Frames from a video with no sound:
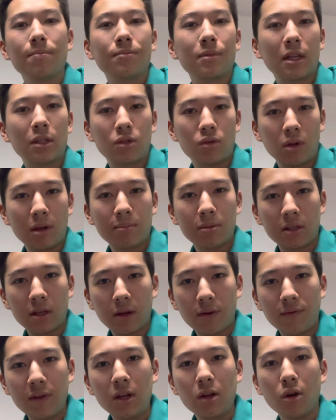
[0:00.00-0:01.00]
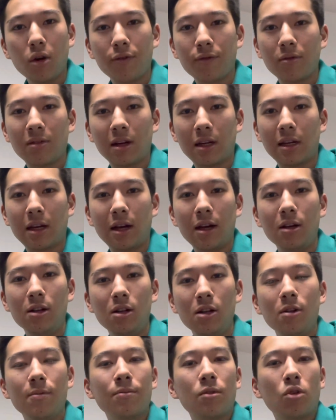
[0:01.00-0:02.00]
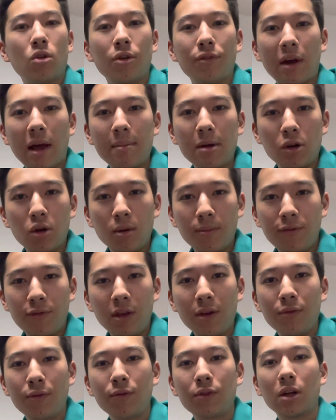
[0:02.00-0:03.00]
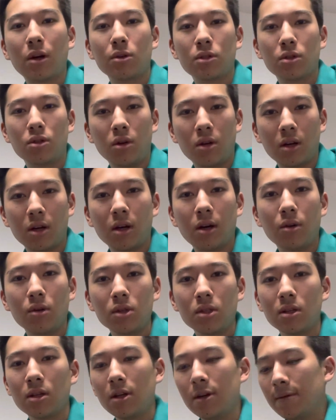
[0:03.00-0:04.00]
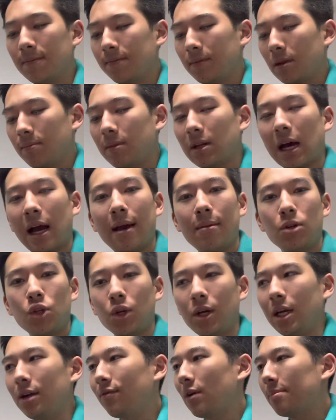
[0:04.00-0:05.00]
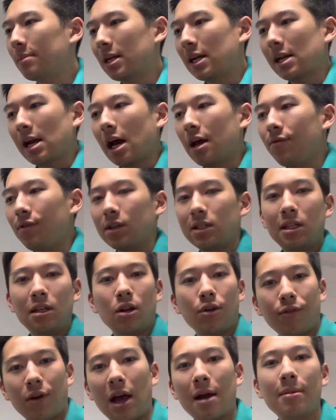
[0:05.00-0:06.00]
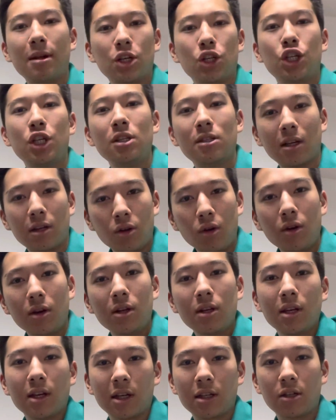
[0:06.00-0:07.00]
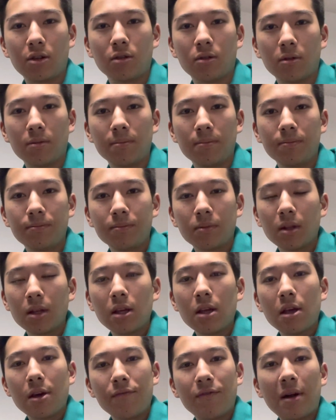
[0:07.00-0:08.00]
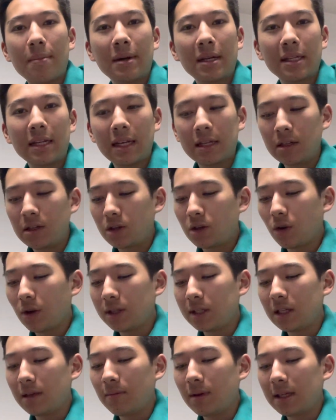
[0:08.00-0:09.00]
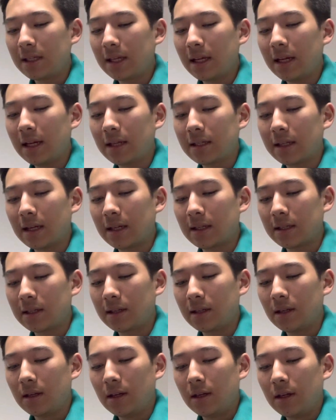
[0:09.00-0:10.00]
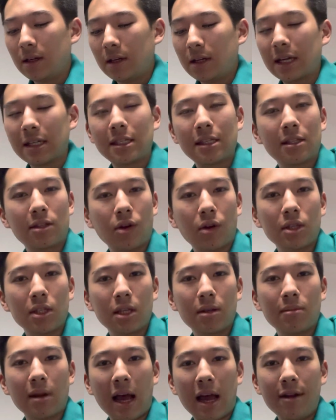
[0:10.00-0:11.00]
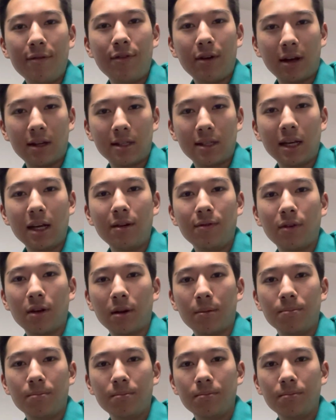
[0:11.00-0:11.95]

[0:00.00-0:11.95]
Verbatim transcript: Dazu gibt es hier ein Video auf dem Kanal. Und auf einmal kommen 4.000, 5.000 Dollar raus. Mit einem Trade, weil man dann einfach sieht, auf einmal schießt er doch in die Richtung. Weil man dann trotzdem gesehen hat, dass, dass es trotzdem eine einfache Zeit war.